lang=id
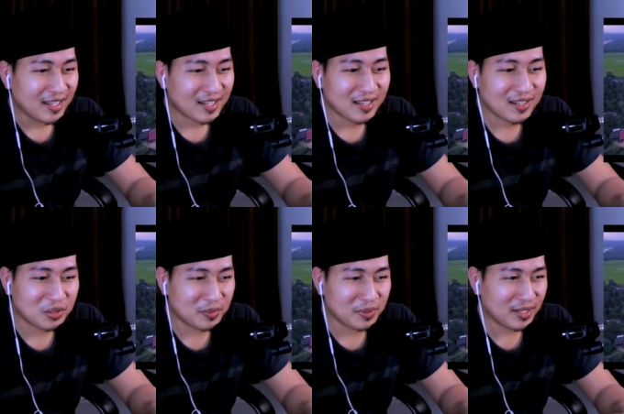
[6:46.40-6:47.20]
kalau
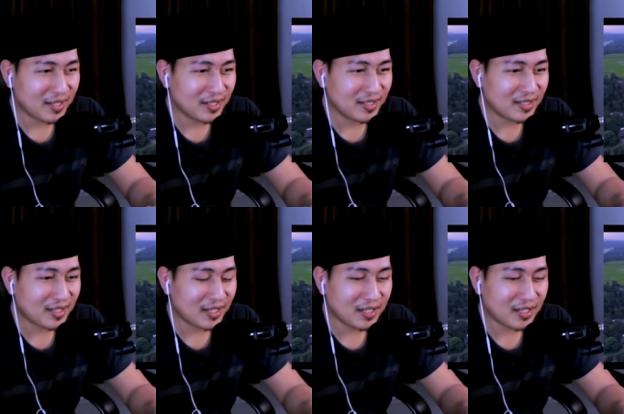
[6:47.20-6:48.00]
copyright ini
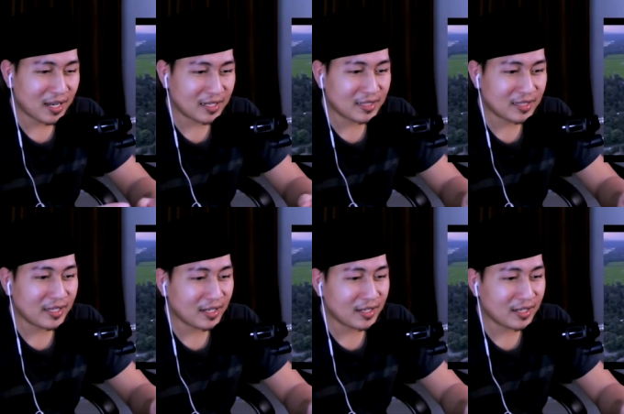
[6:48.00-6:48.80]
kadang ada
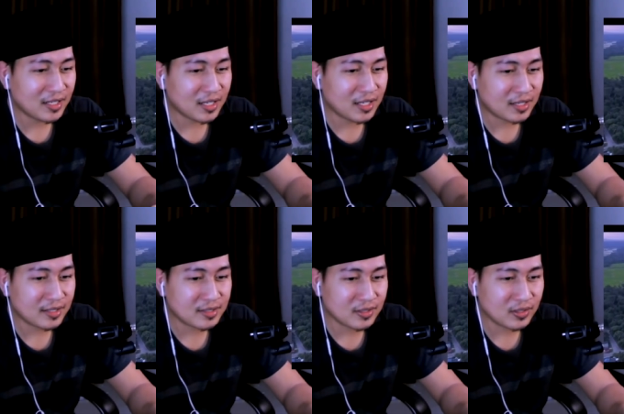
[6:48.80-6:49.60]
tayang ada enggak
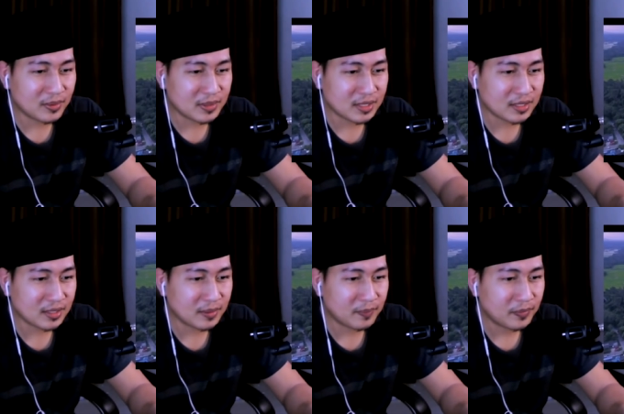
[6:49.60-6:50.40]
guys gitu loh
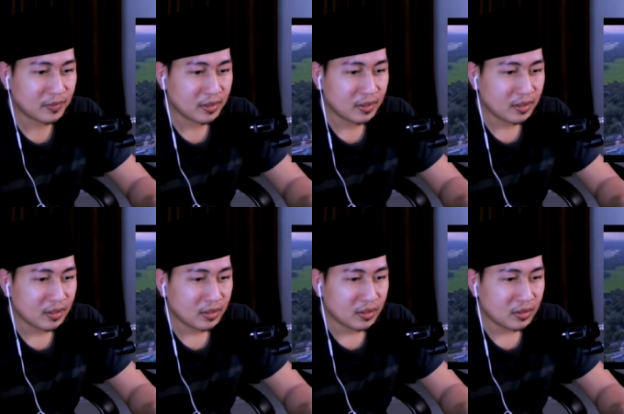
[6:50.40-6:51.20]
masalahnya
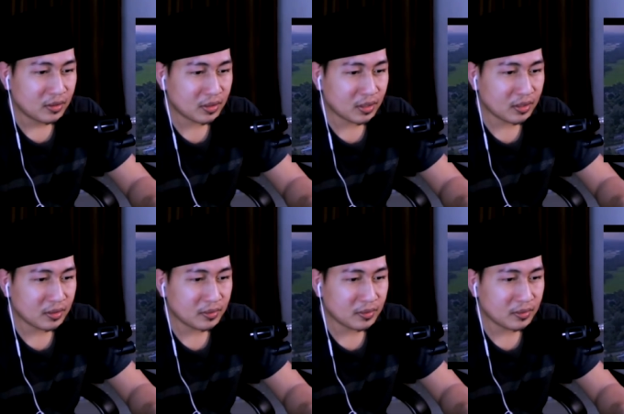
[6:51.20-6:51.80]
oke okay.